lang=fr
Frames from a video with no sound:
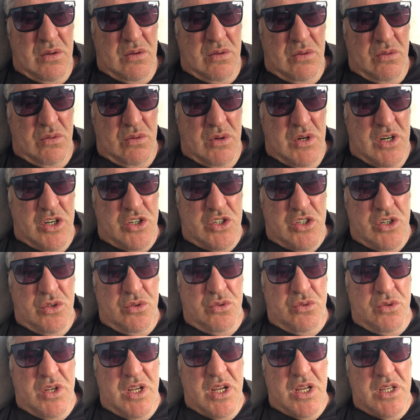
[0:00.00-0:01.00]
Ouais, j'ai
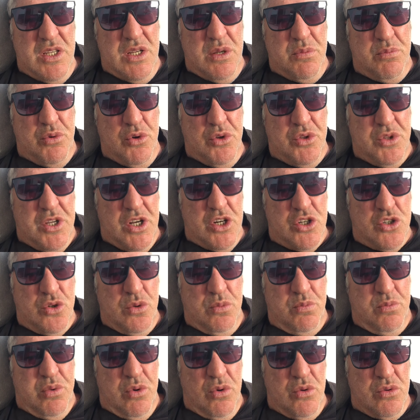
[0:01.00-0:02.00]
dû gagner peut-être, je
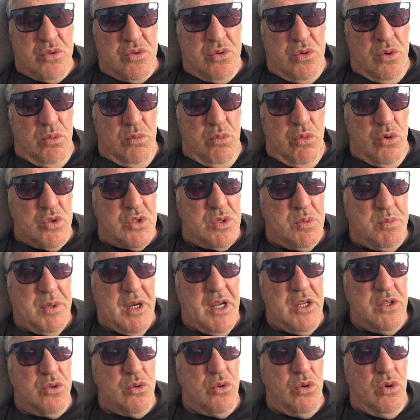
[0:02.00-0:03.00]
pense, bon, c'est pas
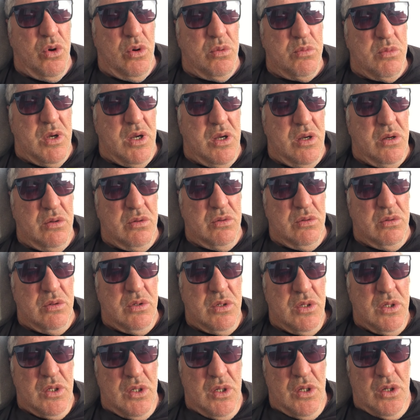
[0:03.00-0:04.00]
énorme,
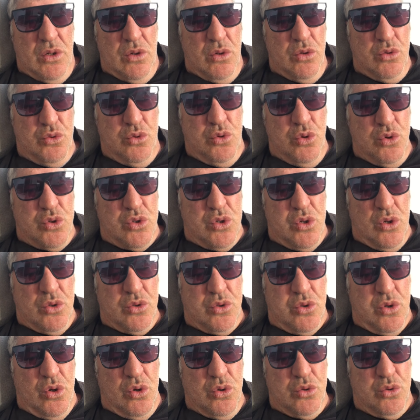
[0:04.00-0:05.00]

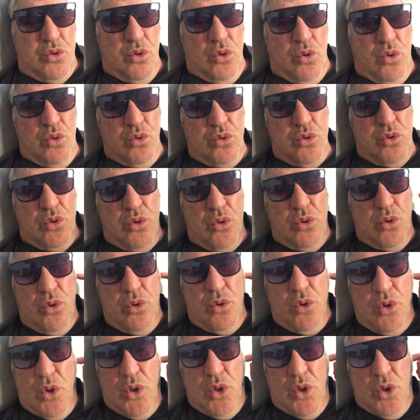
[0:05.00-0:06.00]
230 hein, euros
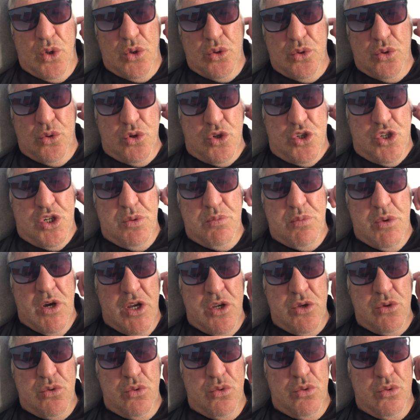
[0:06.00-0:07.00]
de, de Shiba
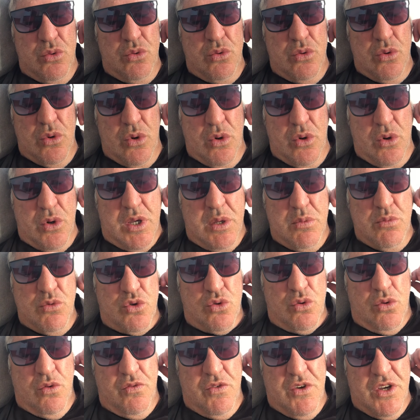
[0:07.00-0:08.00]
Inu qui me
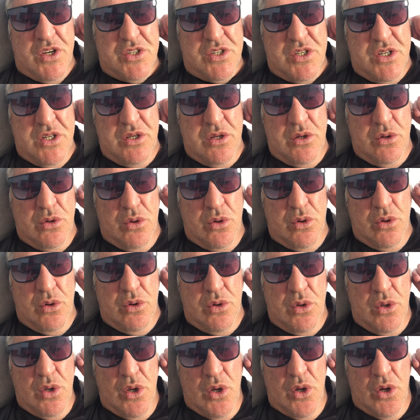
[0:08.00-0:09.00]
seront versés
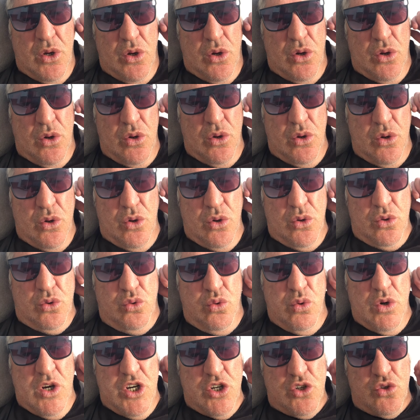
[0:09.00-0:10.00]
euh,
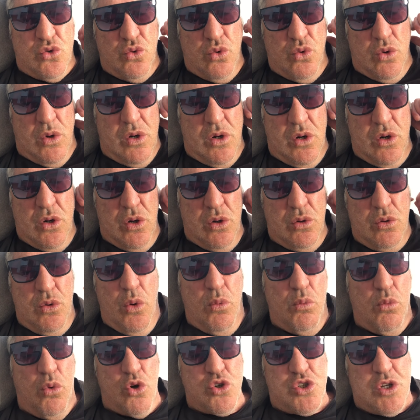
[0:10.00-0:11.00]
tous les jours. Hein.
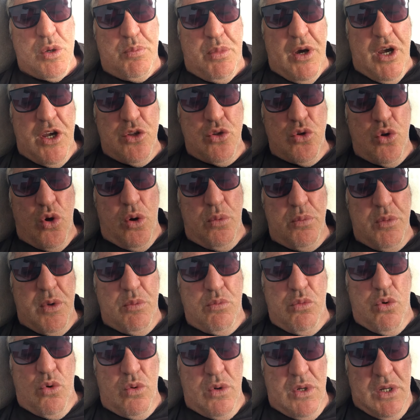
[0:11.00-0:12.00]
Bon, c'est pas énorme, mais
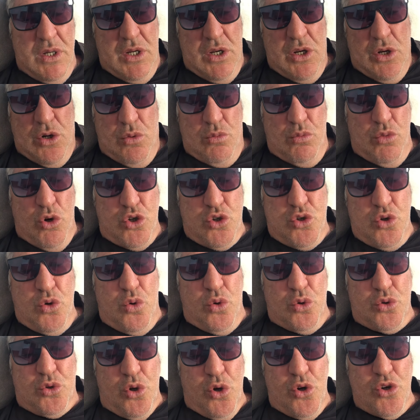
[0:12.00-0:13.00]
bon, bon je suis
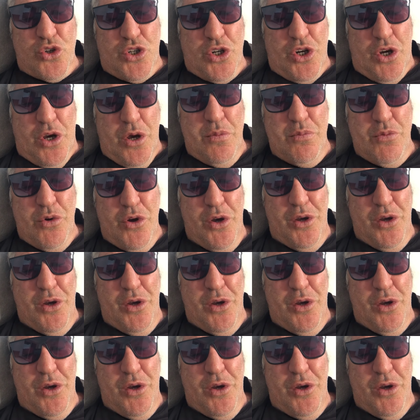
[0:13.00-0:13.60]
content, j'ai comme,